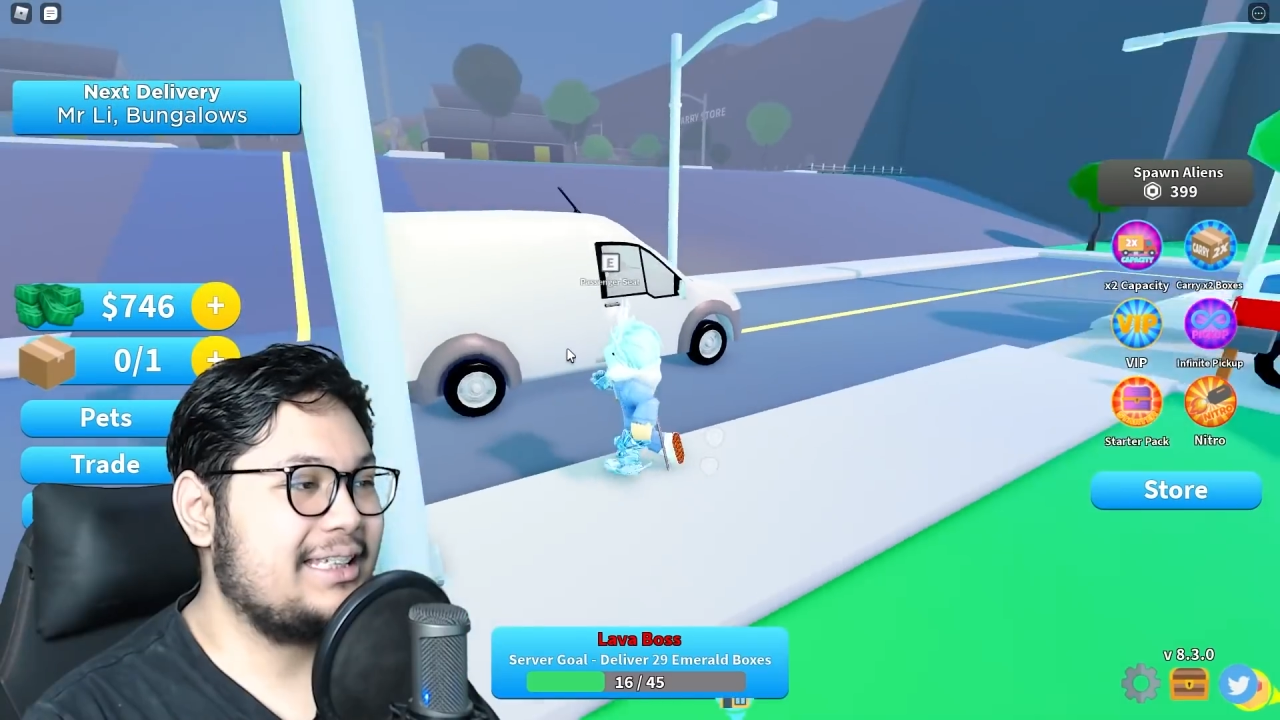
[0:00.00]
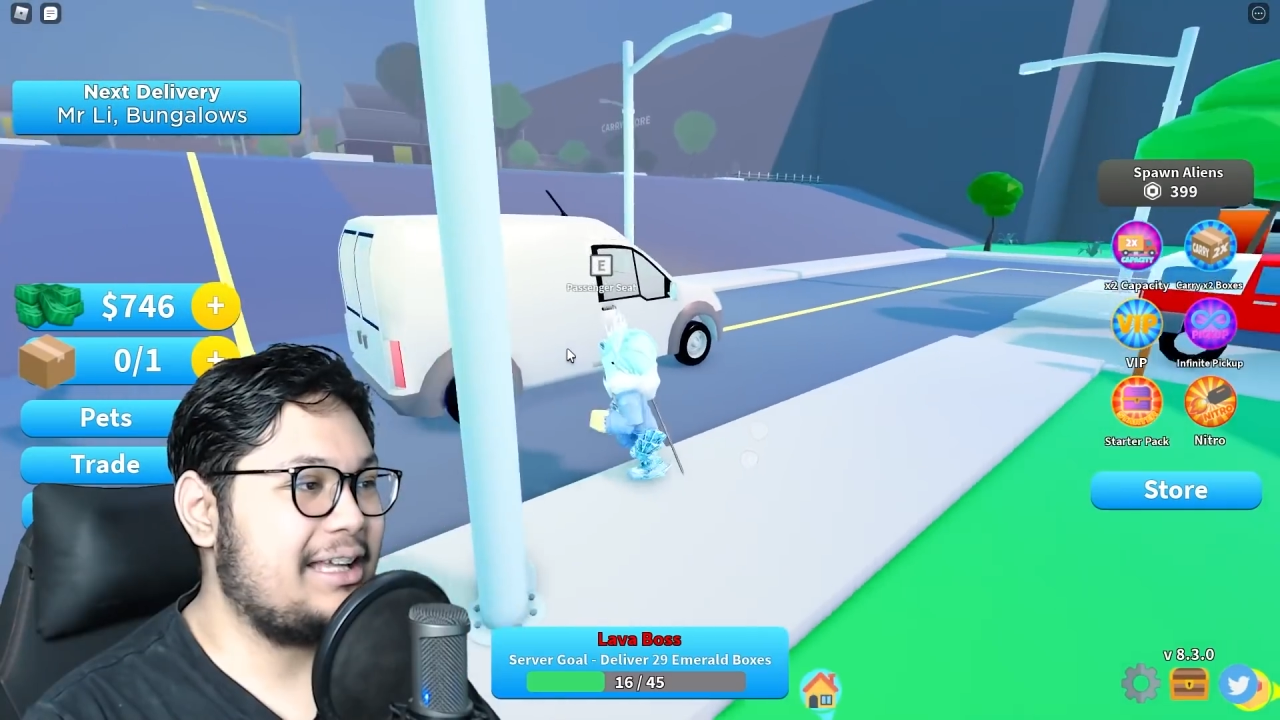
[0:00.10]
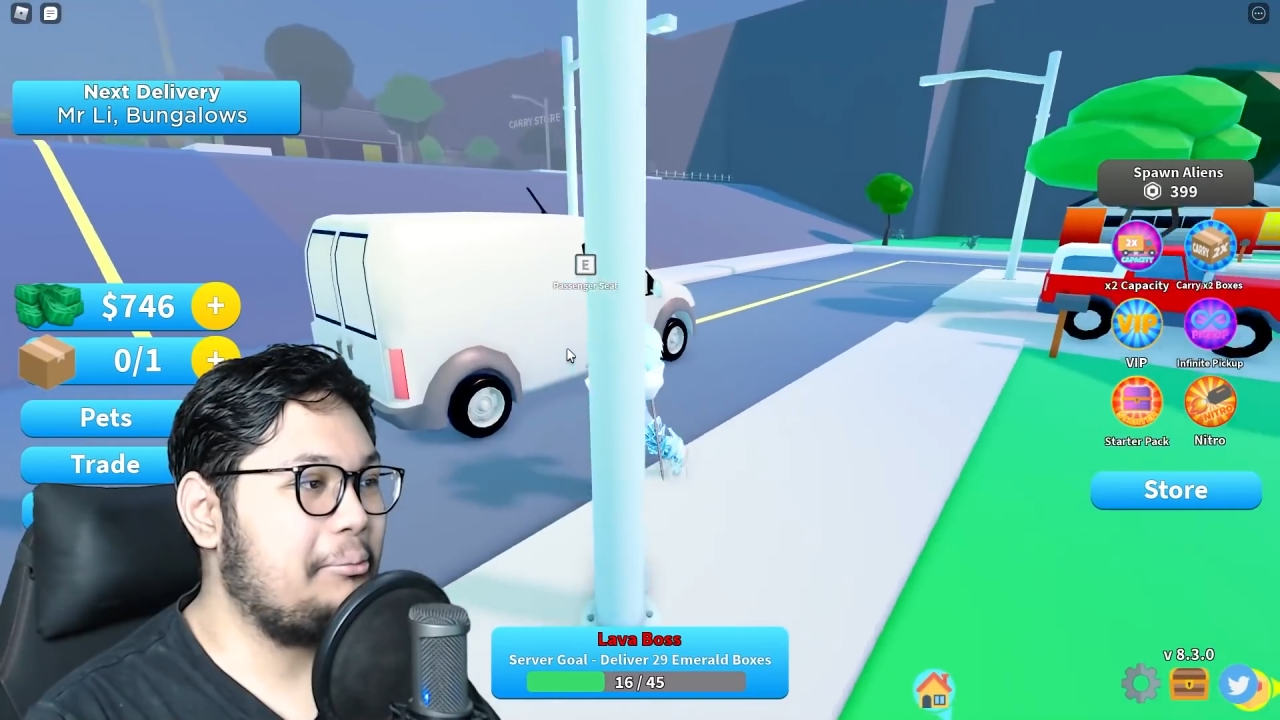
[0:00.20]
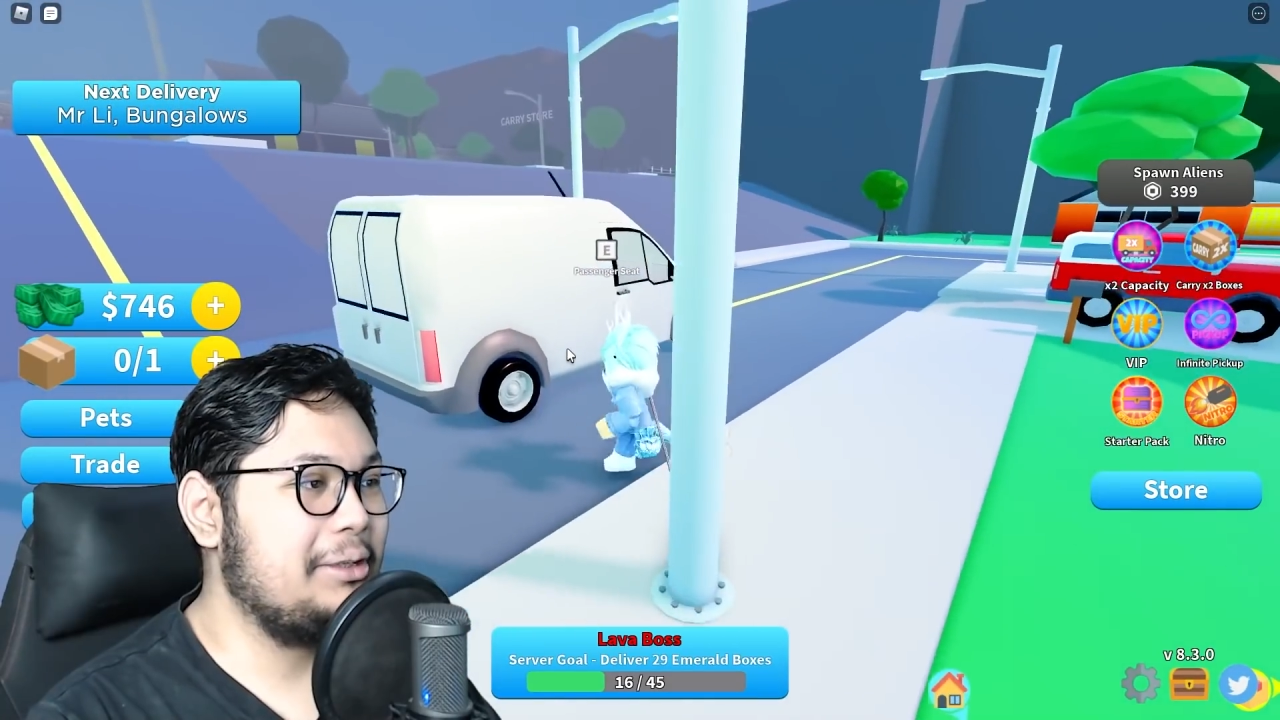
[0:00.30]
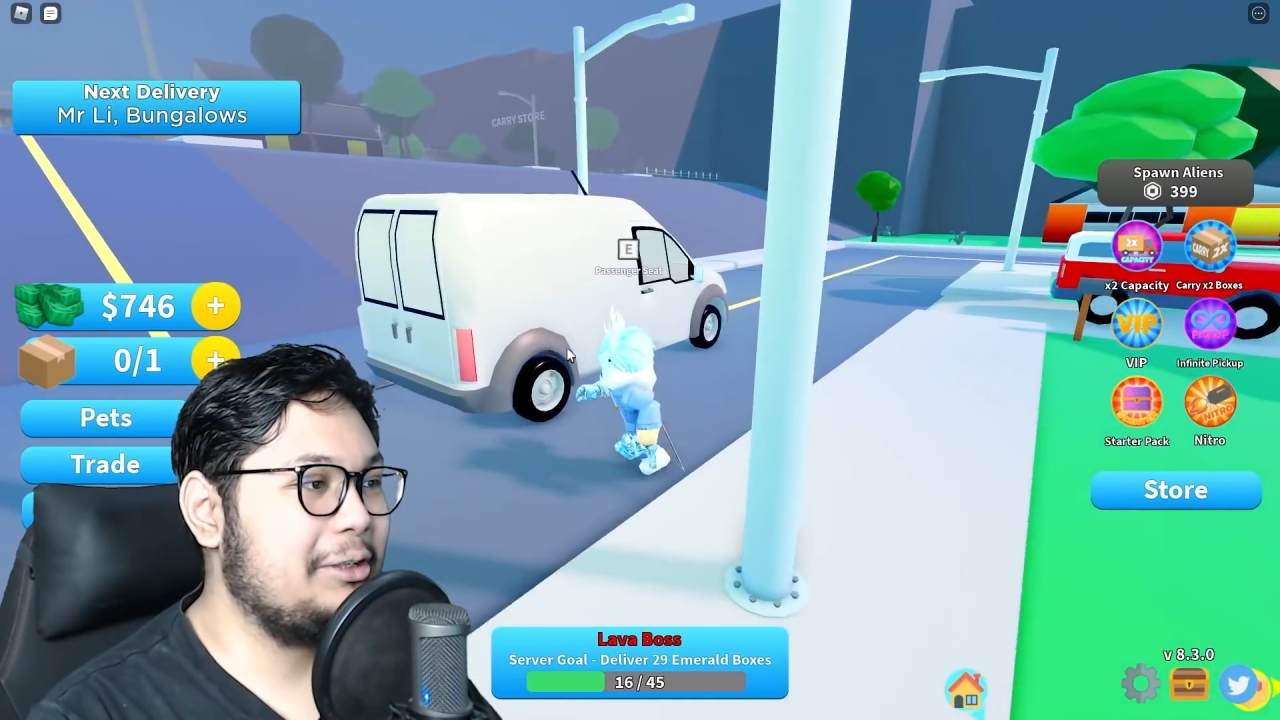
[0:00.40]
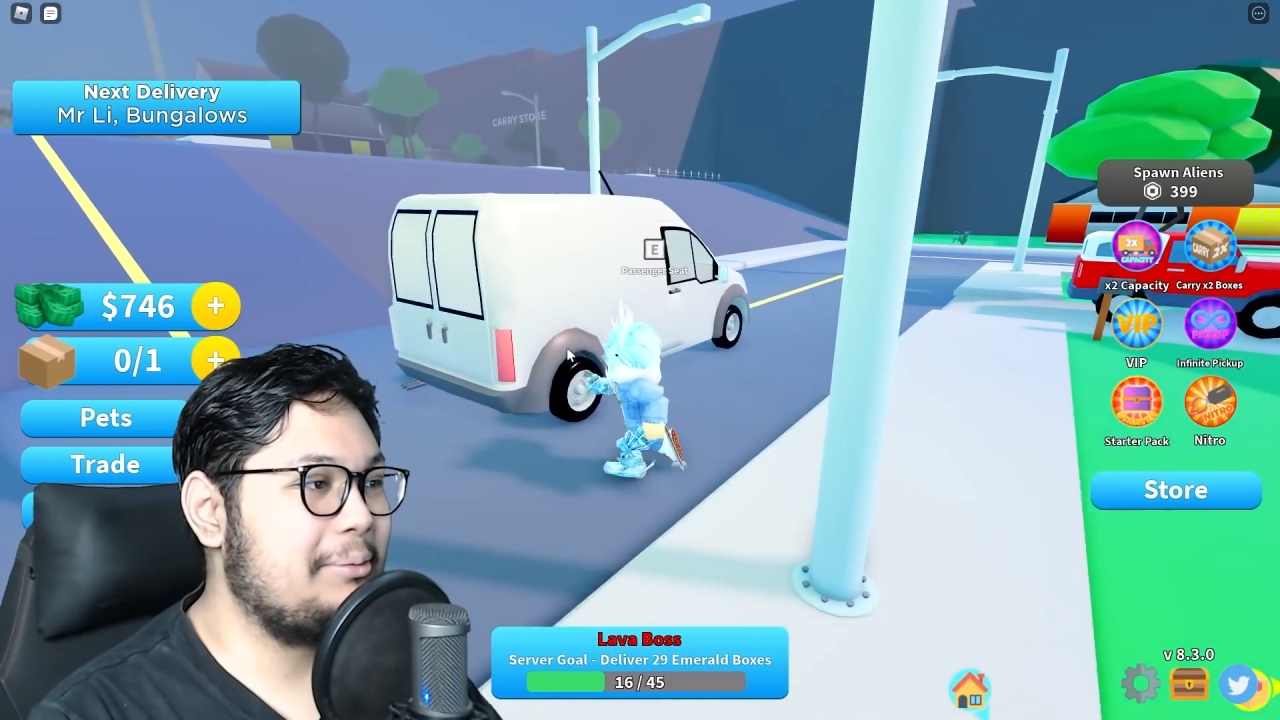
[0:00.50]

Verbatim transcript: kita ambil dulu